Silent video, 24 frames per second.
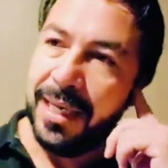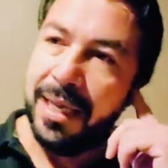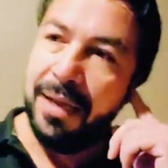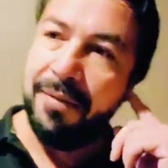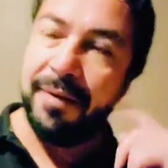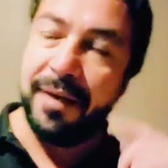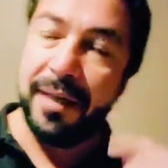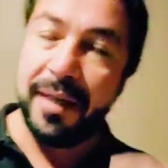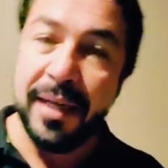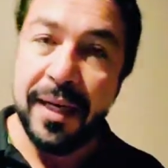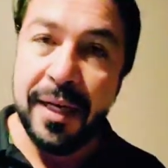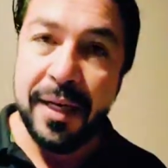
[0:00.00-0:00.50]
A ver,
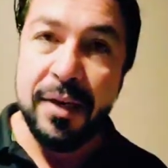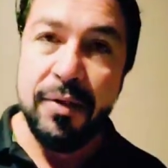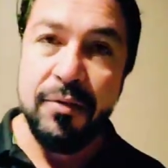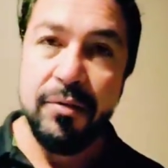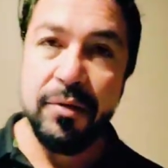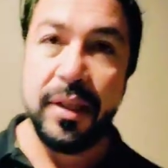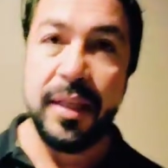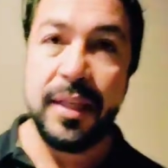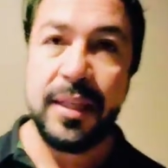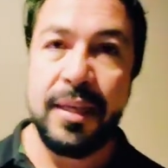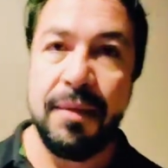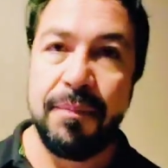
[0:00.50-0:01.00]

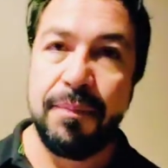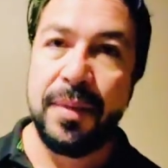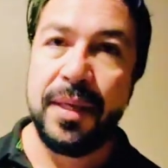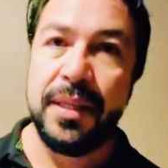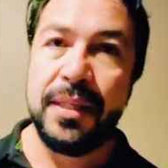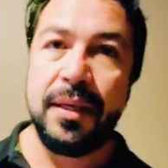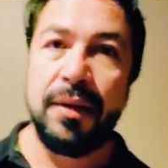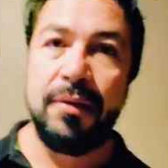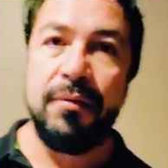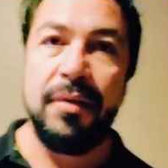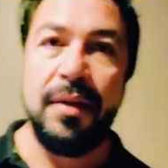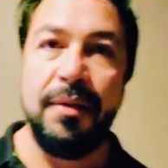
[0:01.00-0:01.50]
¿ustedes qué
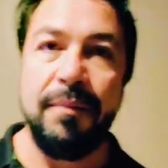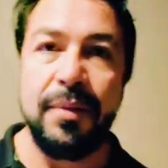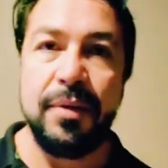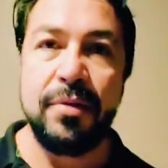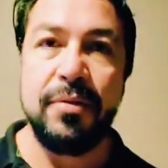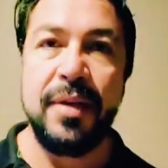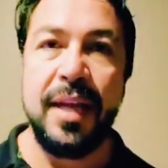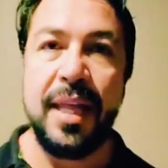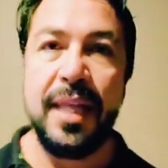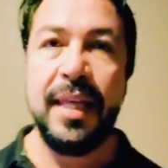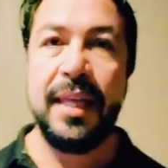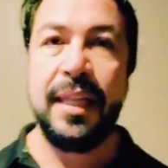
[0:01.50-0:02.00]
piensan? ¿Que una
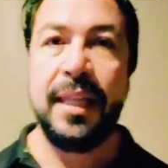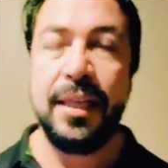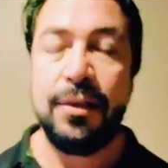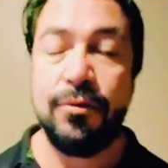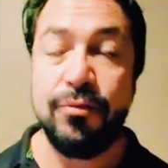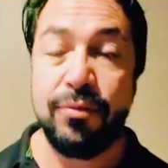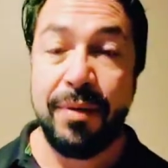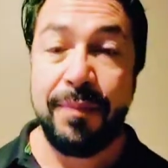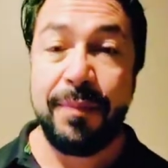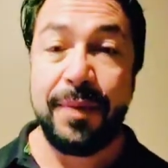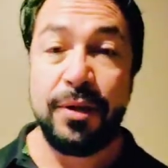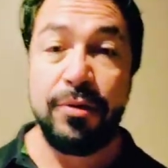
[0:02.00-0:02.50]
persona adicta es
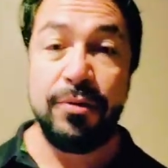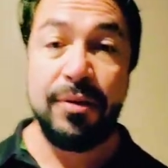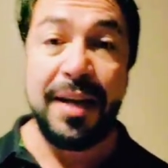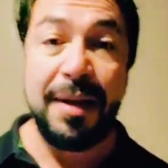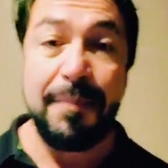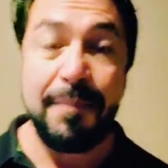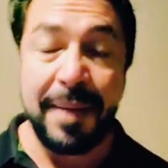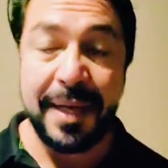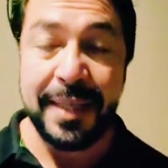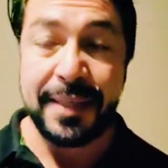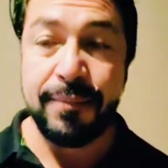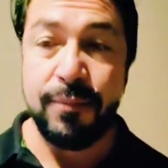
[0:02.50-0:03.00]
una persona
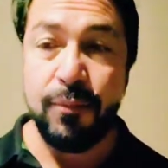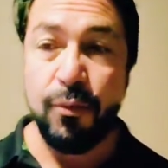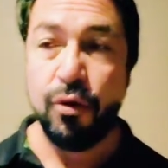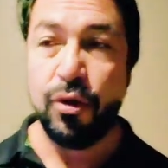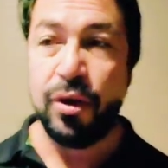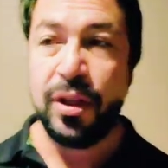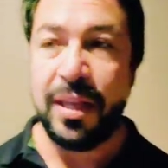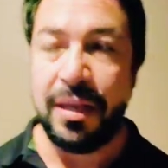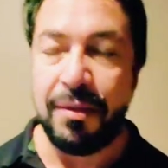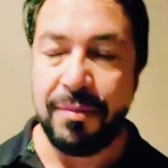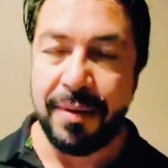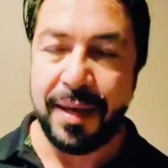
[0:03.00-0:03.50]
más
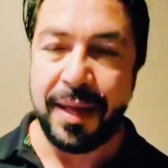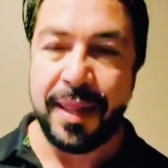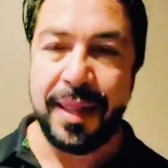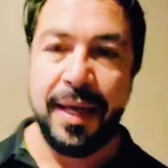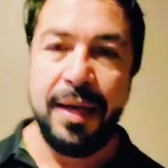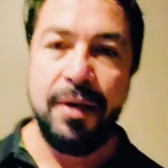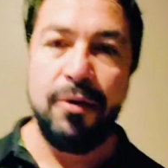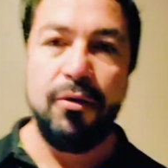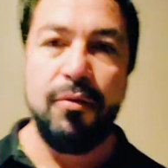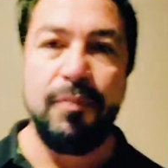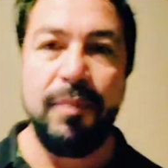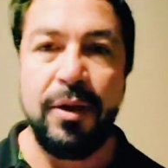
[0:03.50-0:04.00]
motivada
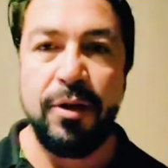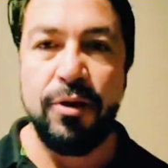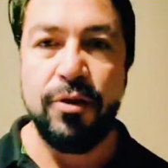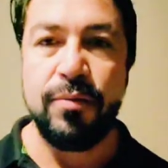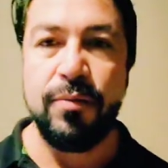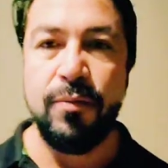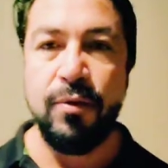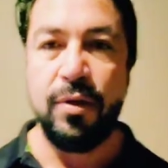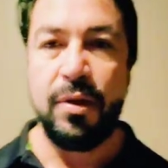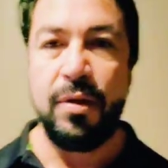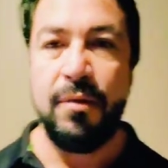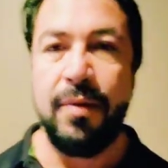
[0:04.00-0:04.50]
o menos
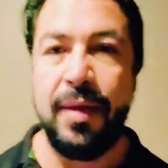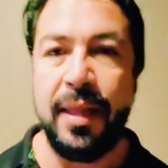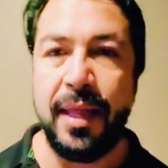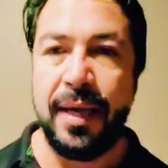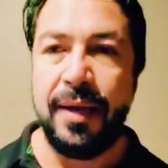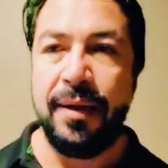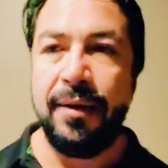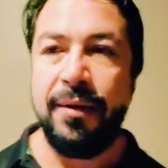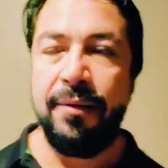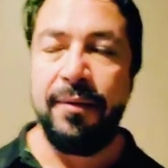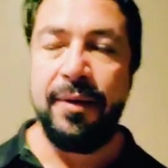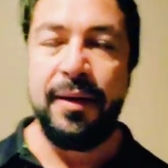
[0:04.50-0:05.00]
motivada?
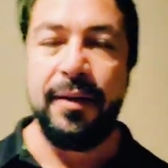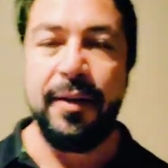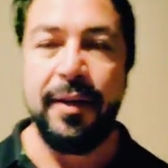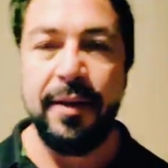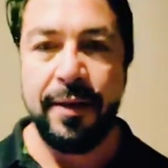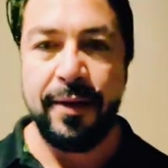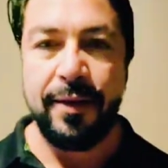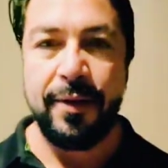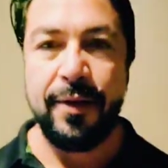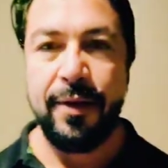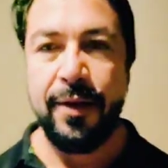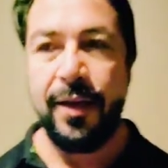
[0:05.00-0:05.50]
A ver,
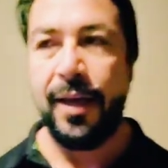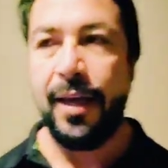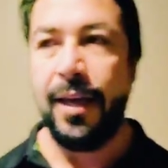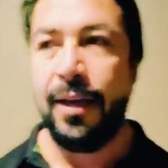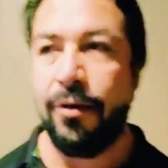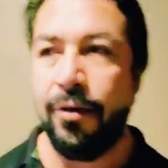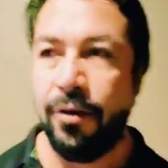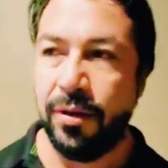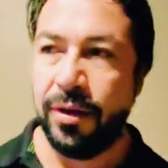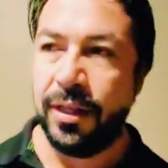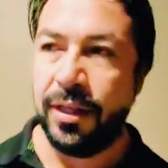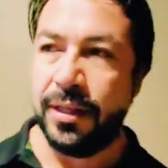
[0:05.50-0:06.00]
eh,
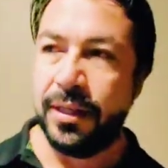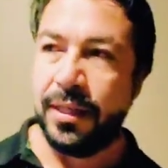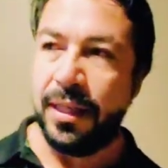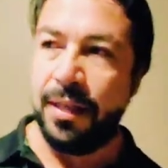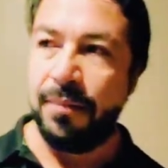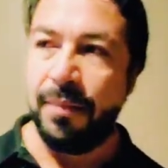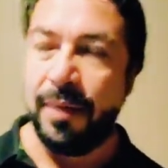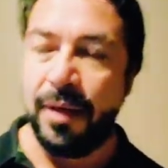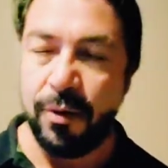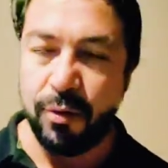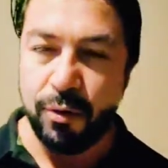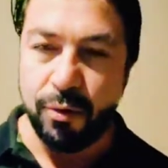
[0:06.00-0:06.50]
contéstenme.
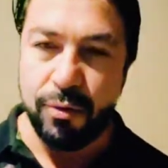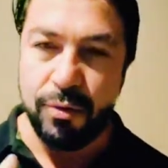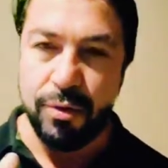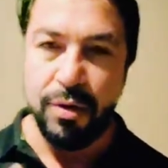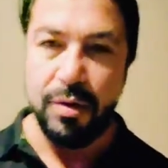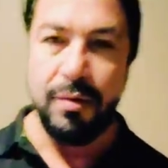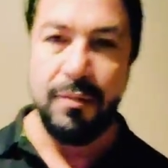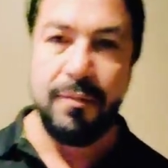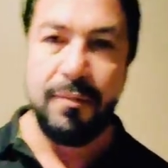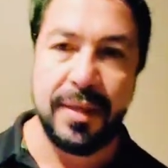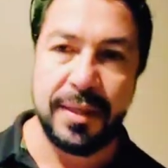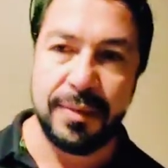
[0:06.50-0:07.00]

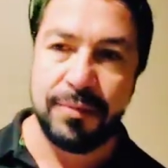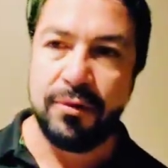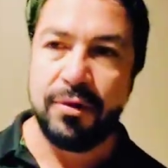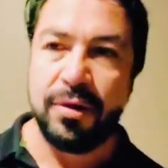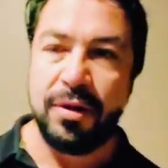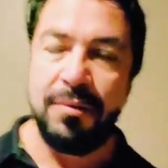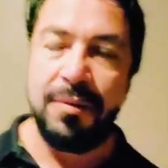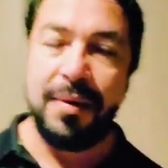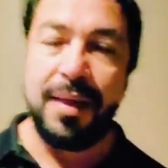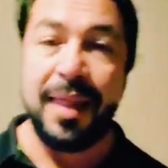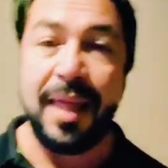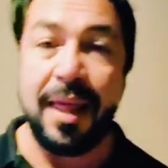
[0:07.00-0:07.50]
Uno, más
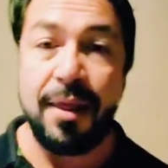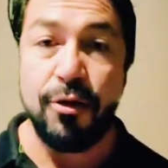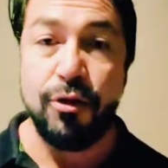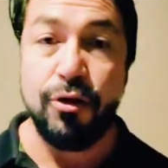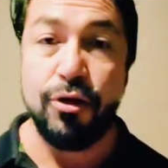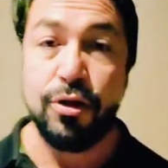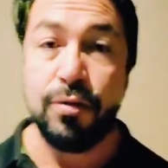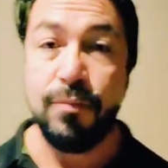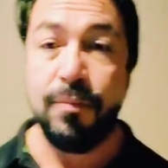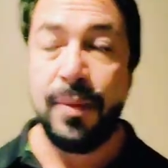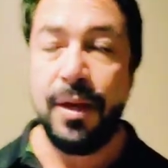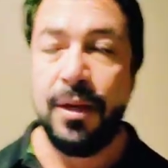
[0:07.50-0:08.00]
motivada.
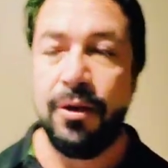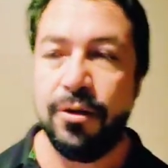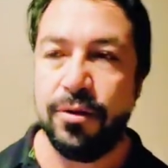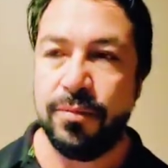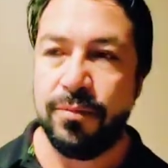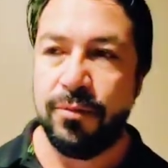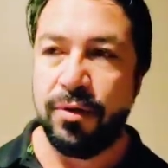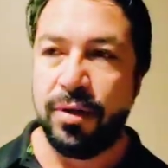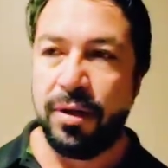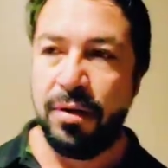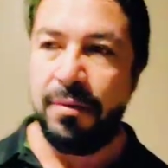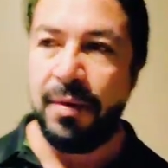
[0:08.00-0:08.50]
Dos, menos
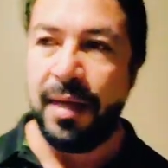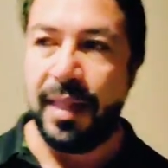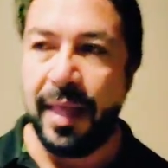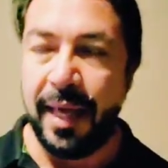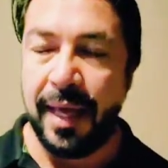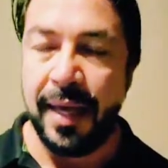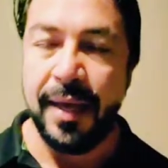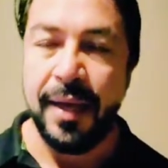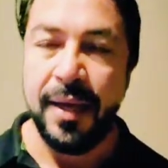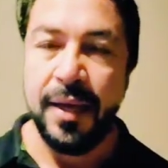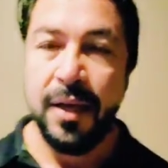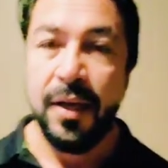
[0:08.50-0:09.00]
motivada.
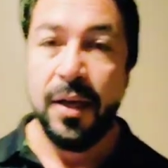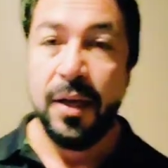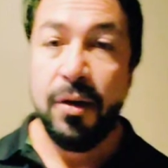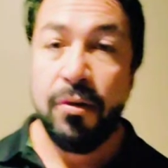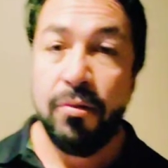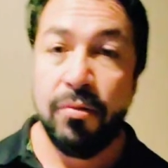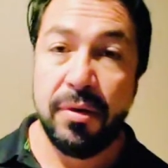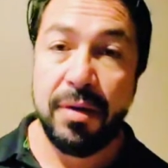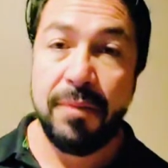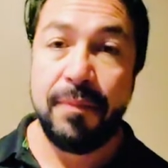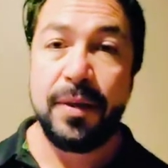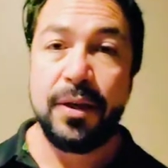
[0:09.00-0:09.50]

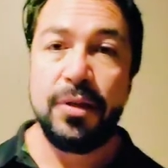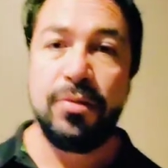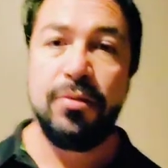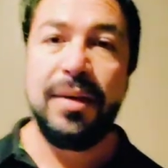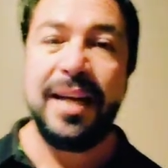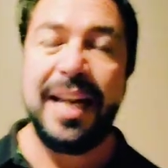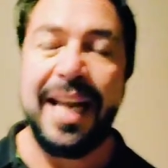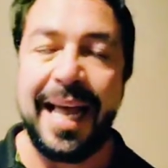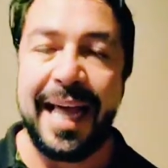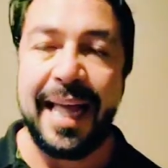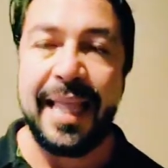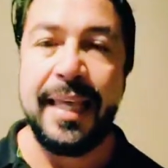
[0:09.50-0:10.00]
¿Una persona
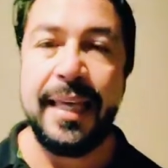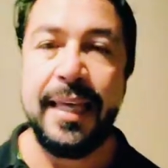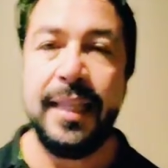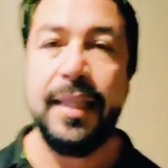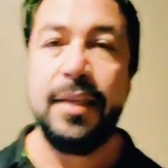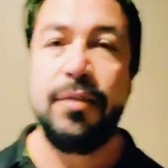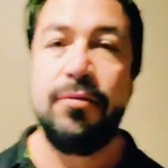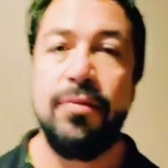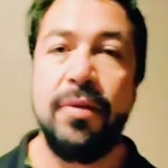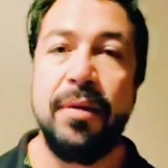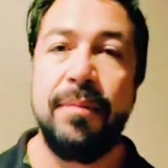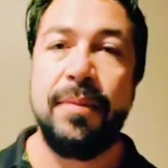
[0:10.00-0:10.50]
adicta es
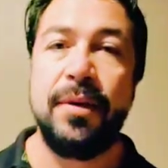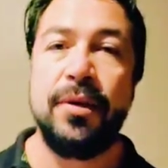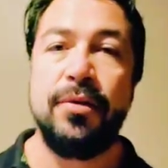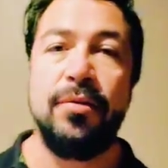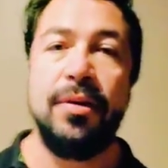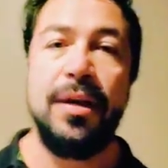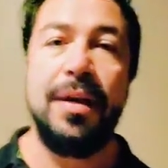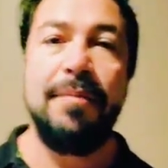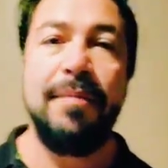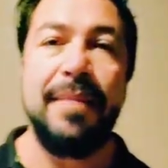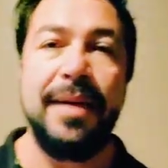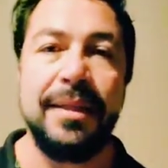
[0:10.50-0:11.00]
una persona
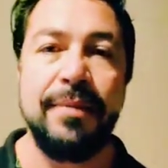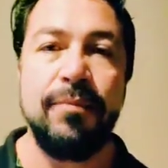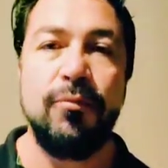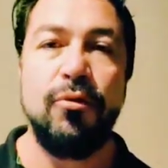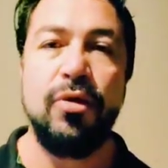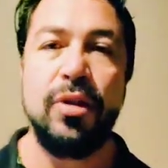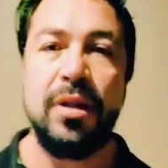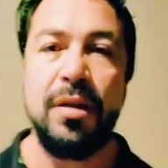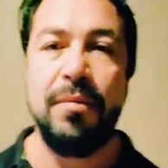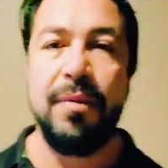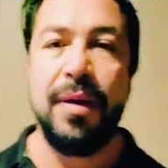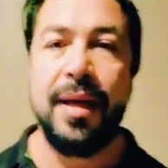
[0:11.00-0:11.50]
más
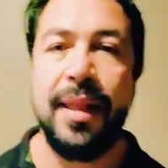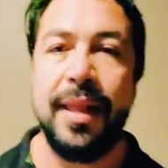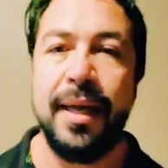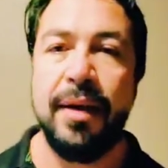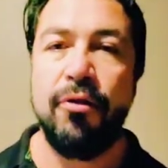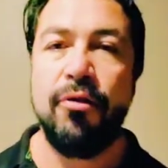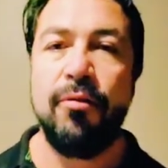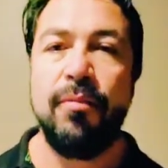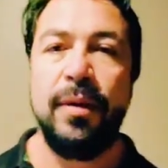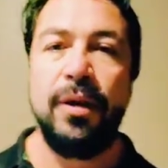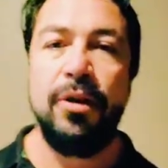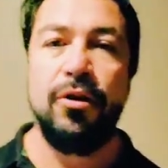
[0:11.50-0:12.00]
motivada o
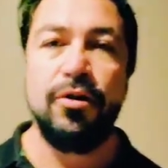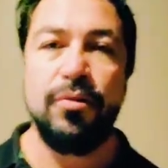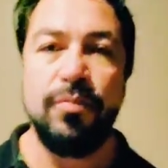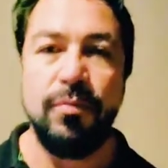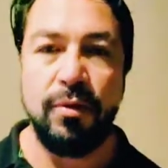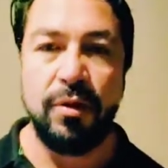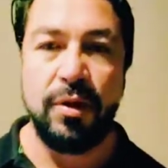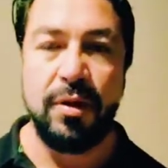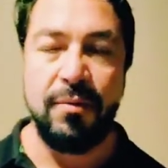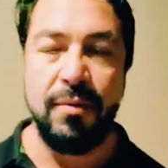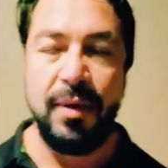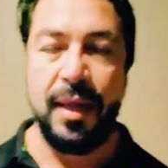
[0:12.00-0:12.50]
menos
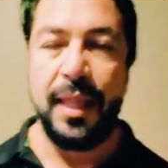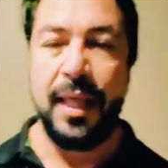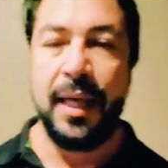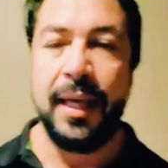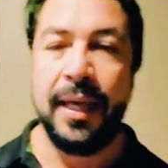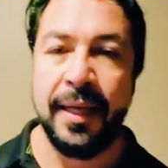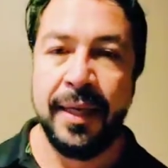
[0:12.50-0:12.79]
motivada?